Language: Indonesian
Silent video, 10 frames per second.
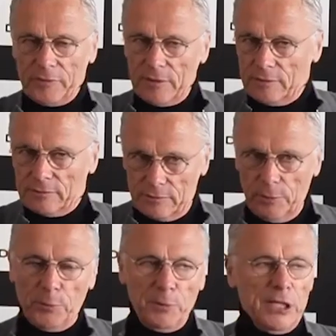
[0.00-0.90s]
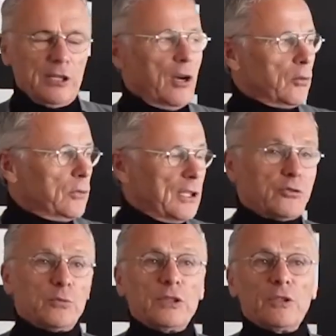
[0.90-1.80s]
Pujian setinggi langit
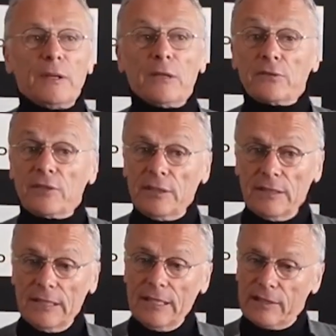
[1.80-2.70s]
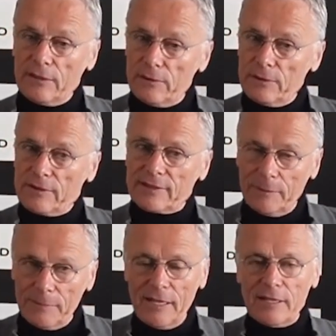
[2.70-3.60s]
pelatih KMSK Deinze buat
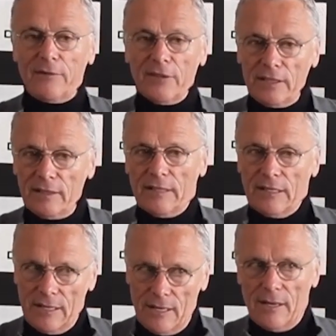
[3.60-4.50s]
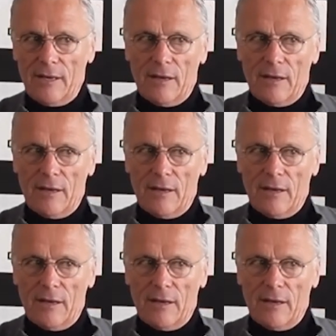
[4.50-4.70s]
Marcelino Ferdinand.